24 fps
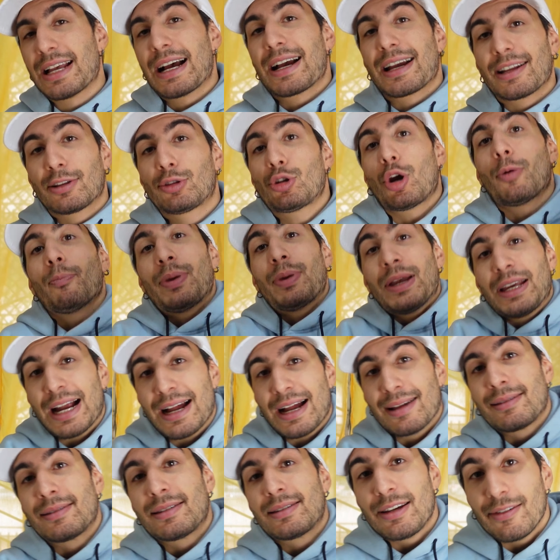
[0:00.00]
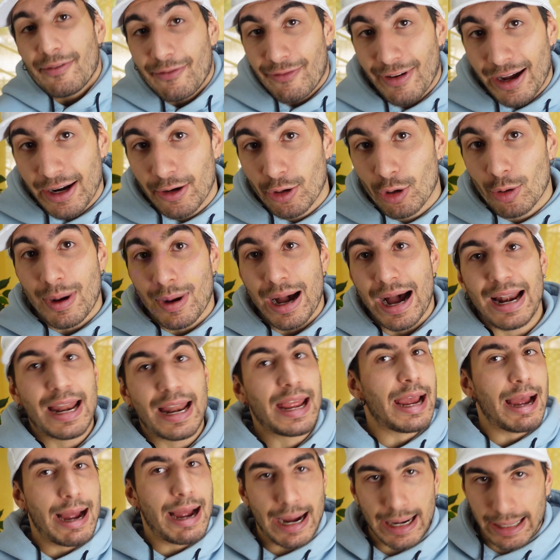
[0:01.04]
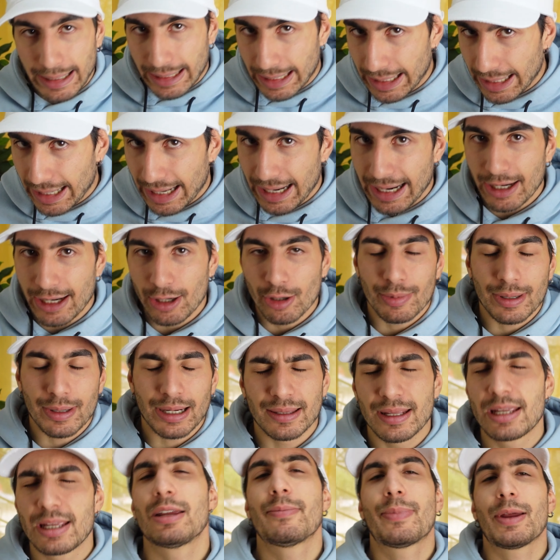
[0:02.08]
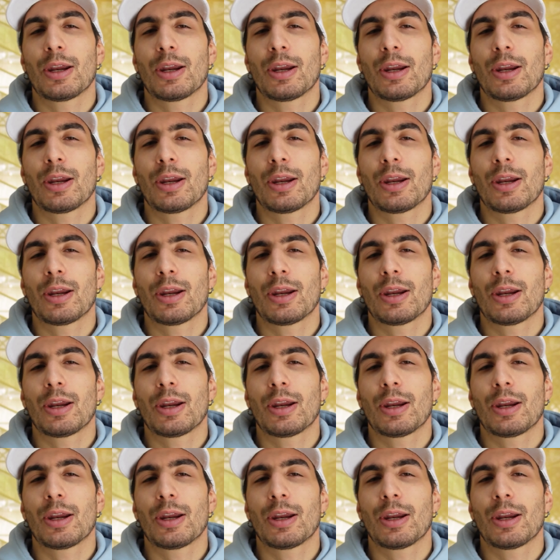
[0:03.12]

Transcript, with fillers: sa che troppi grassi fanno male anche ai leopardini,